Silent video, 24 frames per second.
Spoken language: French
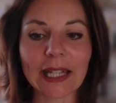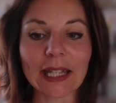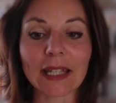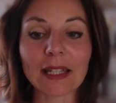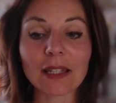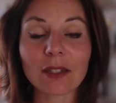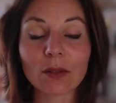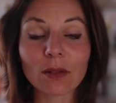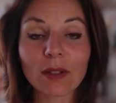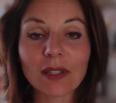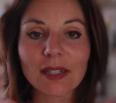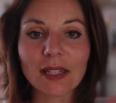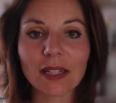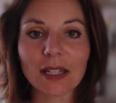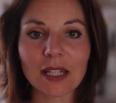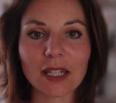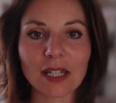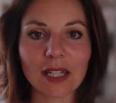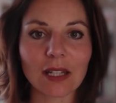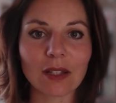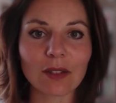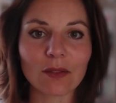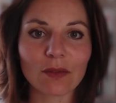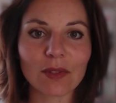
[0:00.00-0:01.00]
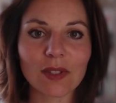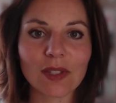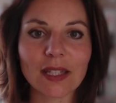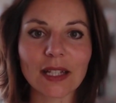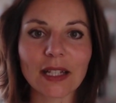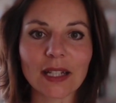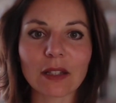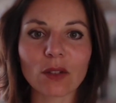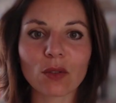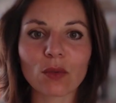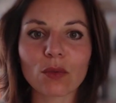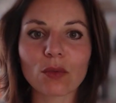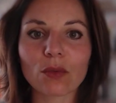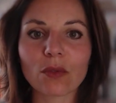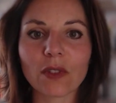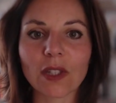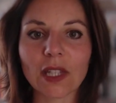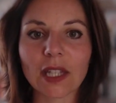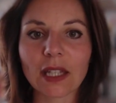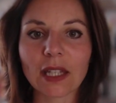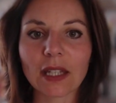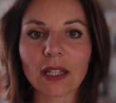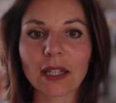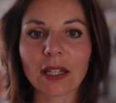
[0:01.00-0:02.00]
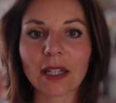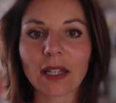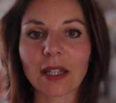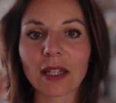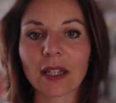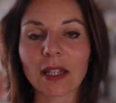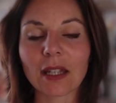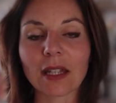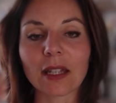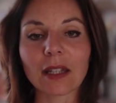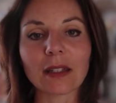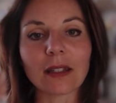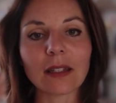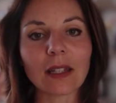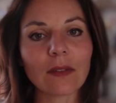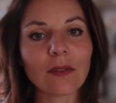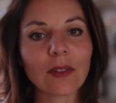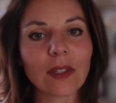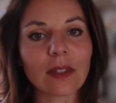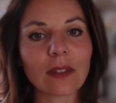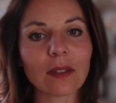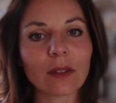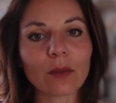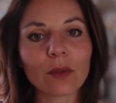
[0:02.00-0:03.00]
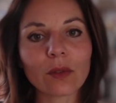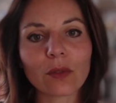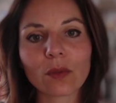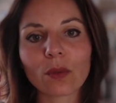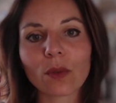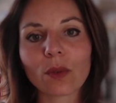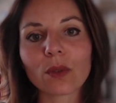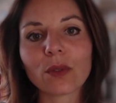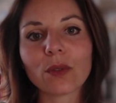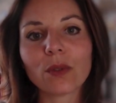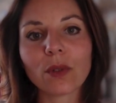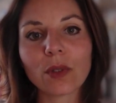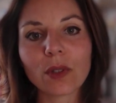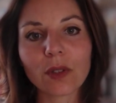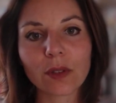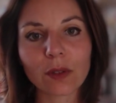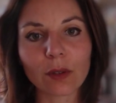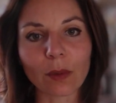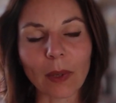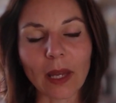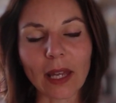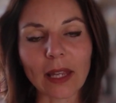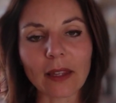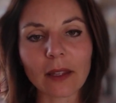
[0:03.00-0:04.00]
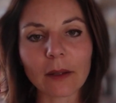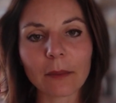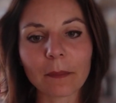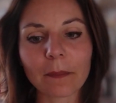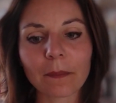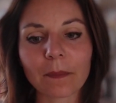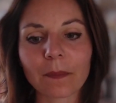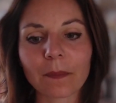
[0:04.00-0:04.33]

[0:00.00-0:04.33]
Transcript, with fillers: Et sur cette chaîne, vous allez trouver des vidéos autour du sommeil,